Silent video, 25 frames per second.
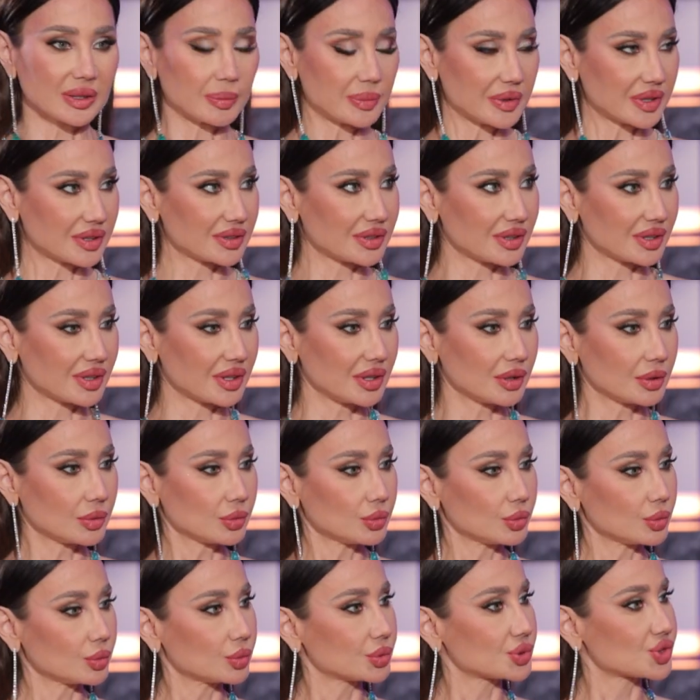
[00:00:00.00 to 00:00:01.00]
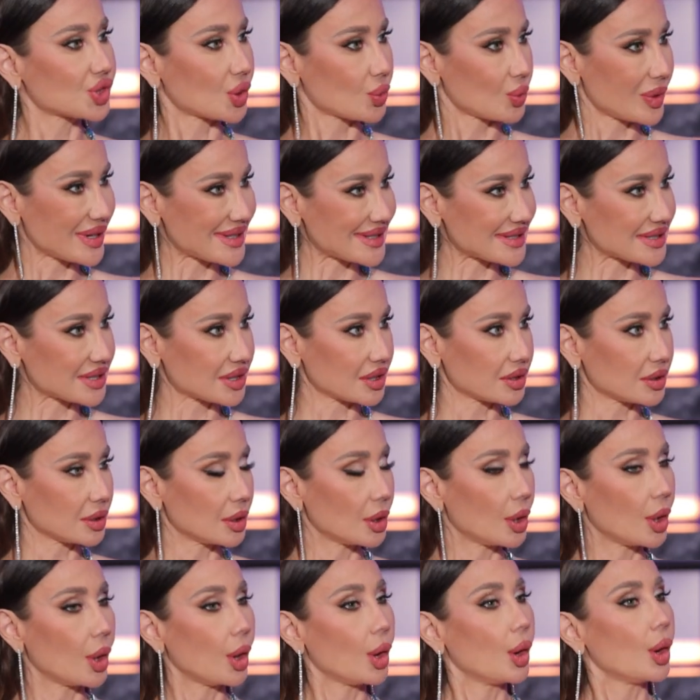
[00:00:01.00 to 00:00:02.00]
كبرتي وتجوزتي
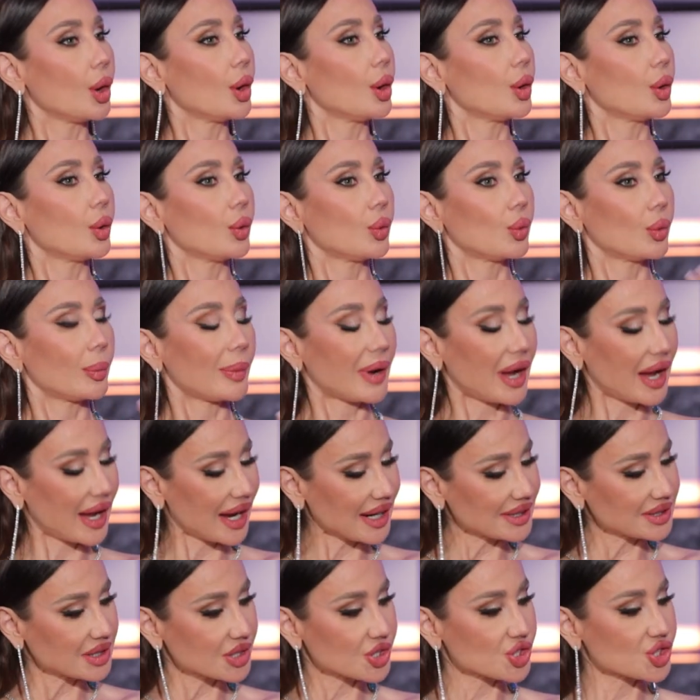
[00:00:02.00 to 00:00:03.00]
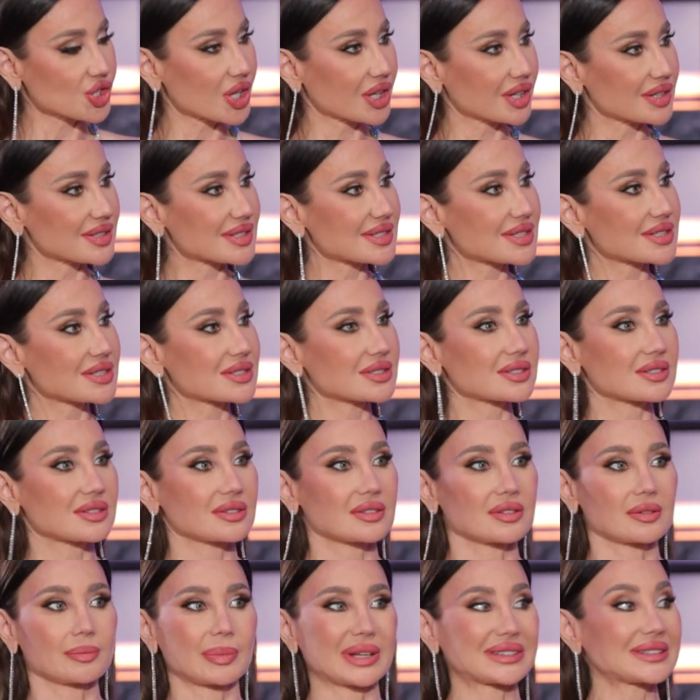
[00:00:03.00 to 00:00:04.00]
ومع هيدا الشخص
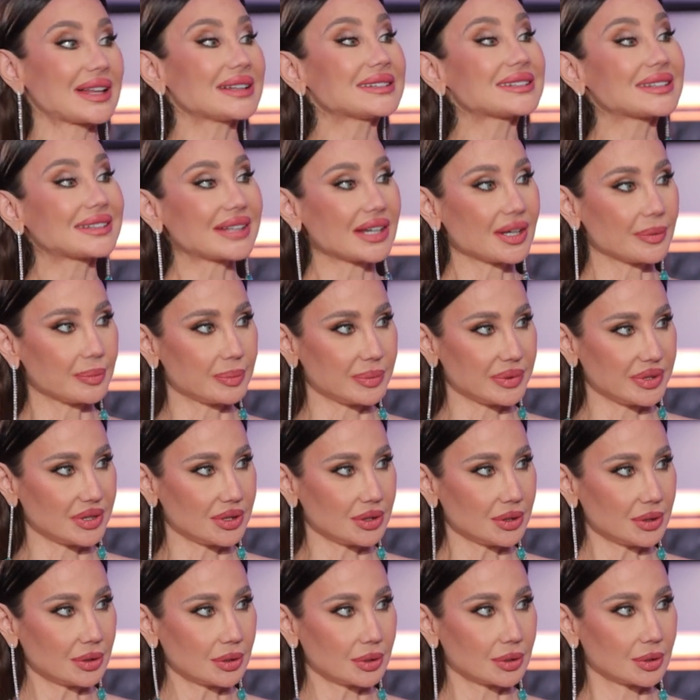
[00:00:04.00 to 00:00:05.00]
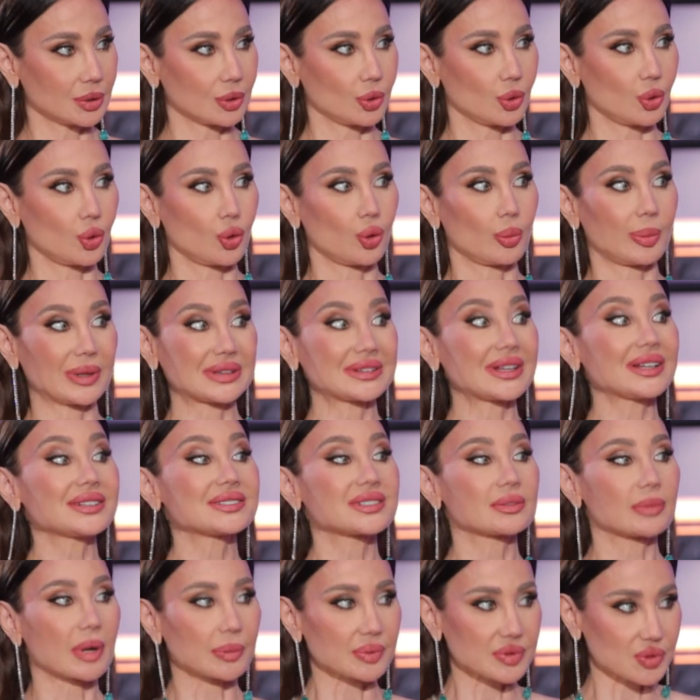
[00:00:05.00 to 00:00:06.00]
بطلتي تحبيه
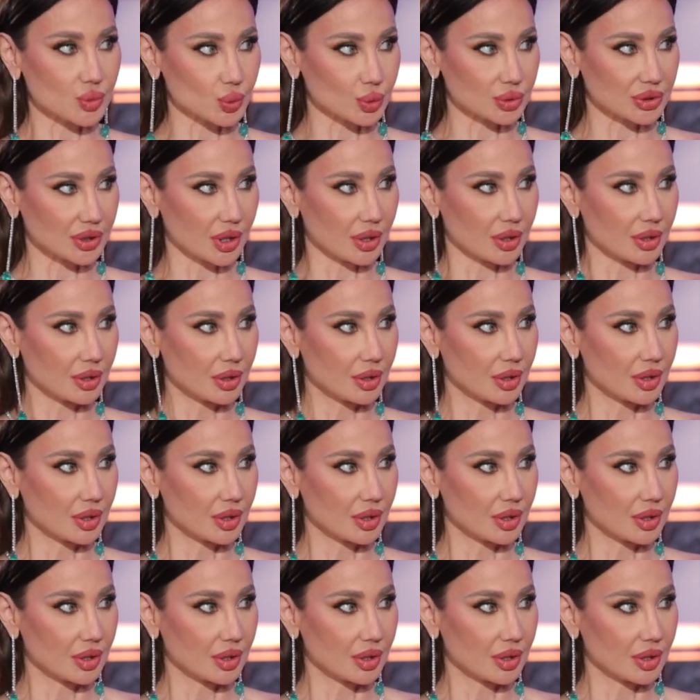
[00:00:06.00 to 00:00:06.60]
وبطلتي مبسوطة